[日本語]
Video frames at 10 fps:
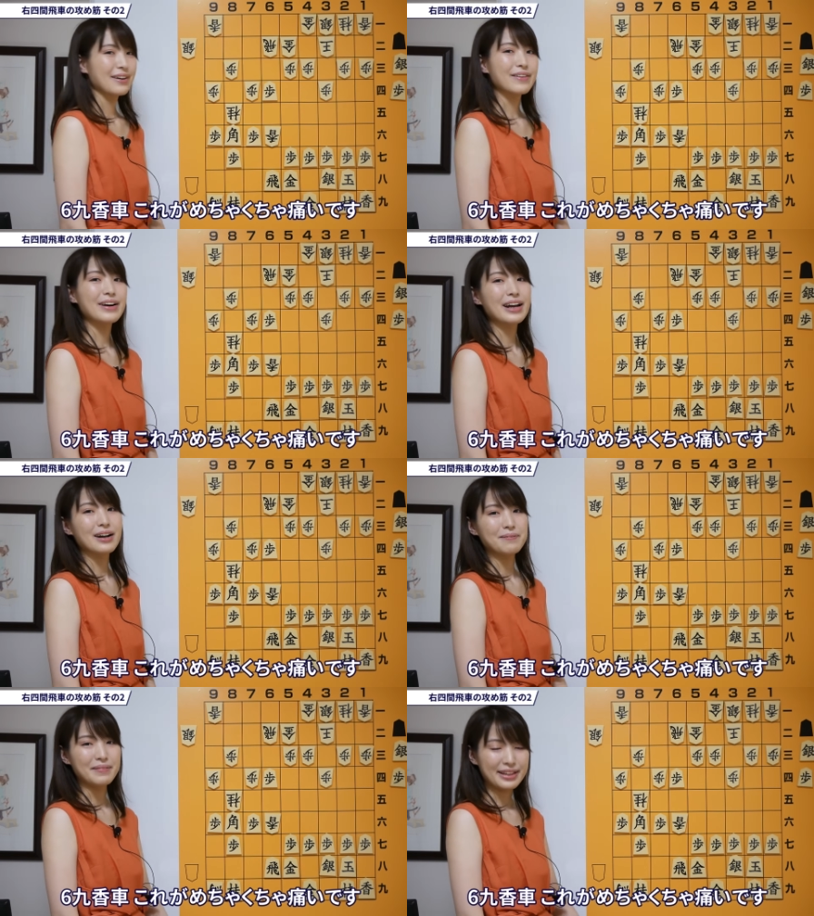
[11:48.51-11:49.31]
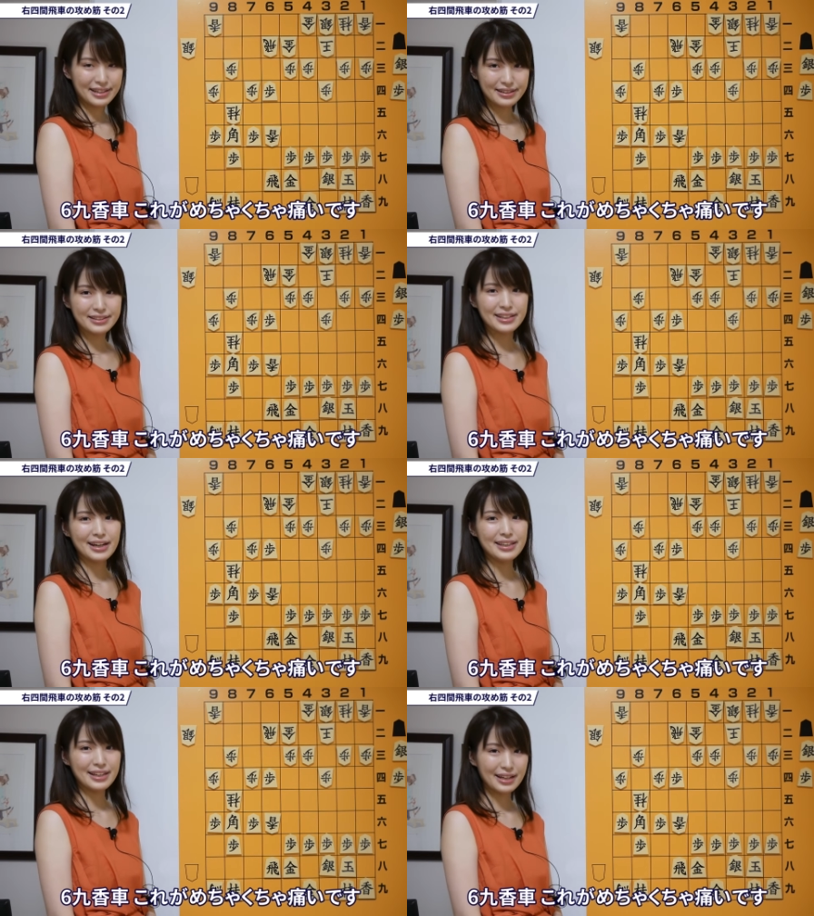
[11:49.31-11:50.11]
これがめちゃく
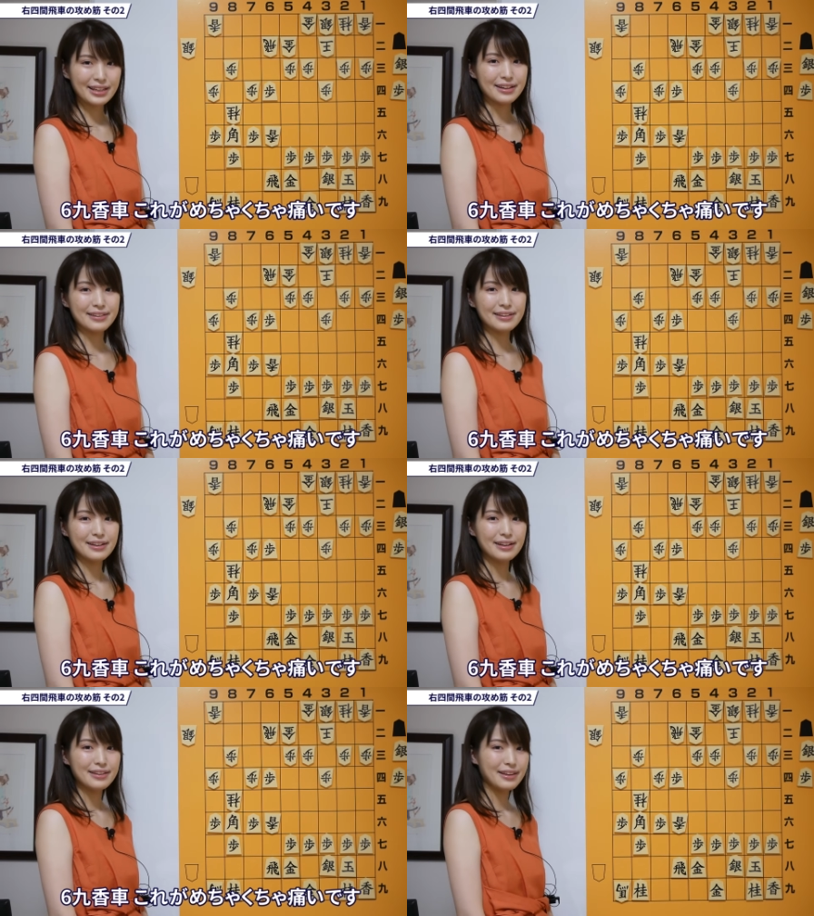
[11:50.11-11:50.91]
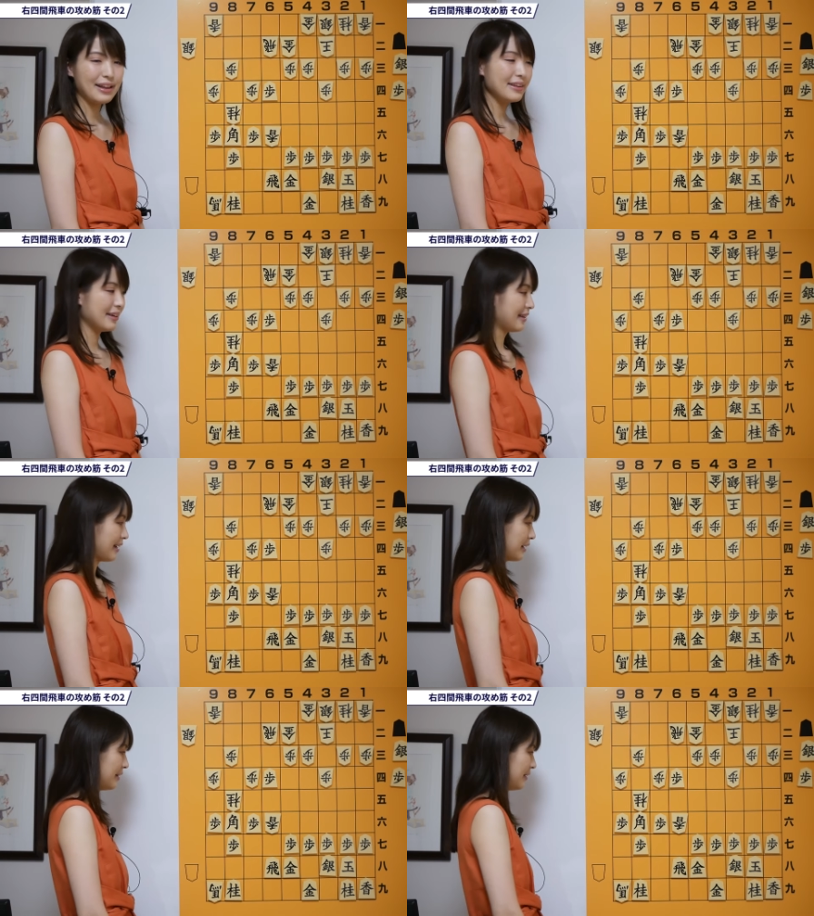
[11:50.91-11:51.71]
ちゃ痛いです。なんで痛
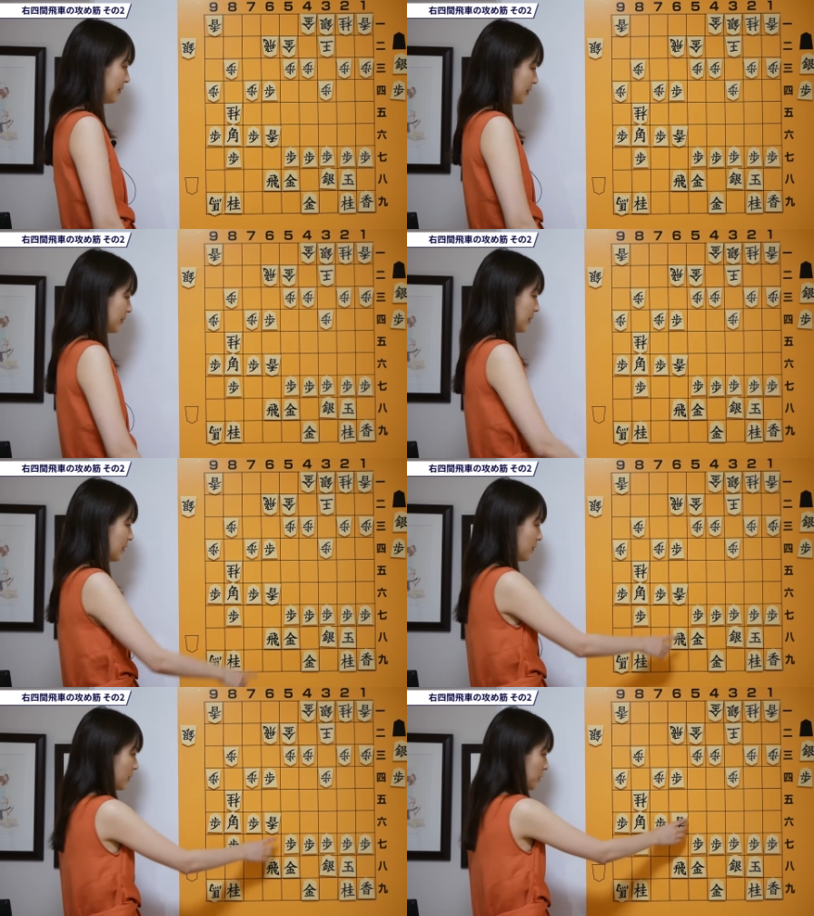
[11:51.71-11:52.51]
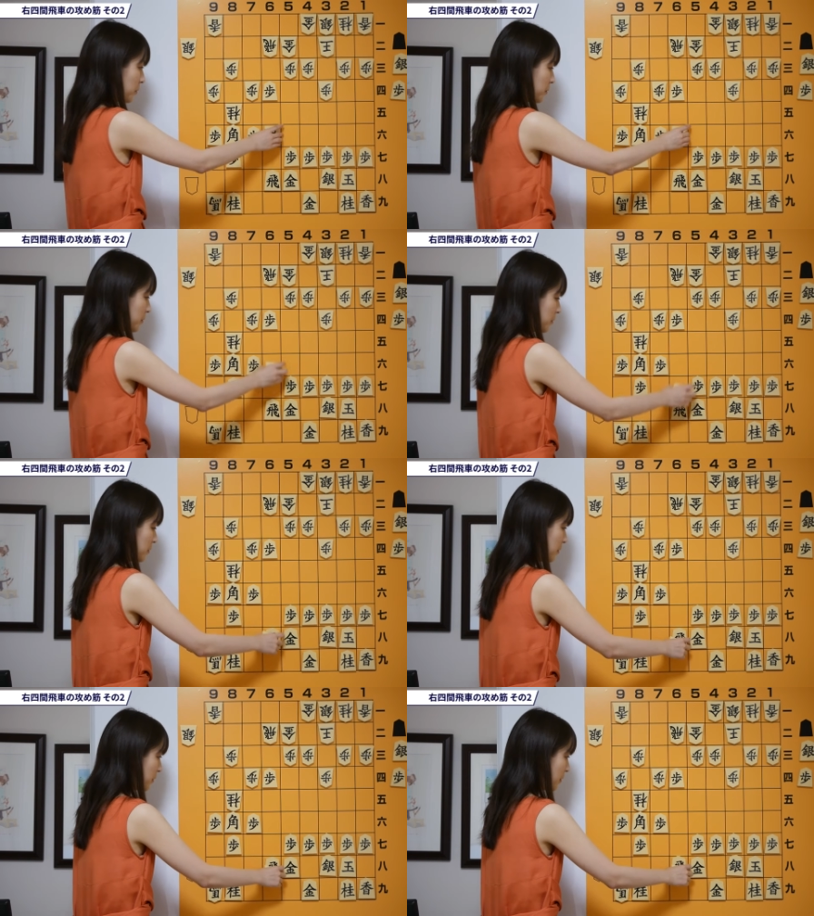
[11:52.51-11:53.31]
いかっていうとこれ取る
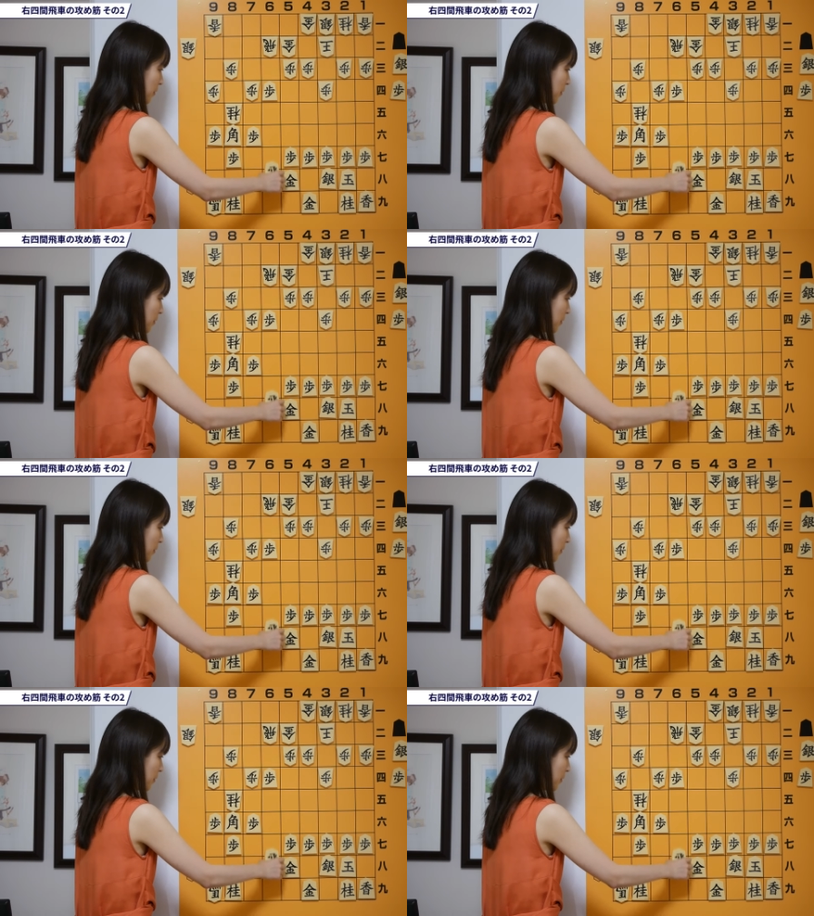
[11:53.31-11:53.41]
と